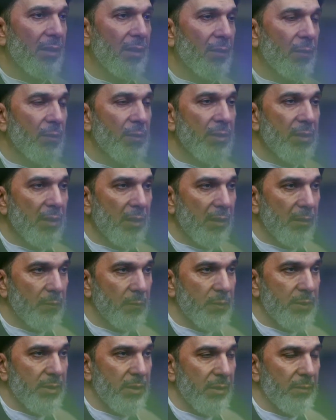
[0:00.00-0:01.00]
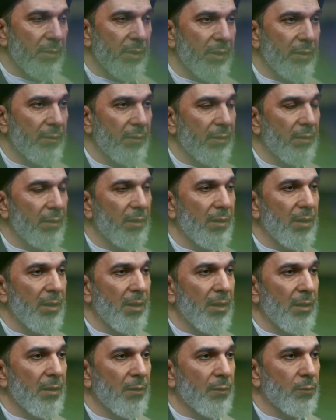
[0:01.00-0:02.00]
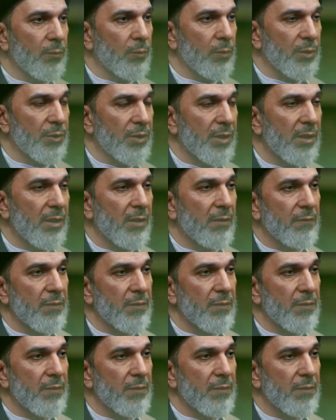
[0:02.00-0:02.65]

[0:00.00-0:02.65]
الأسرة المسلمة وشيئا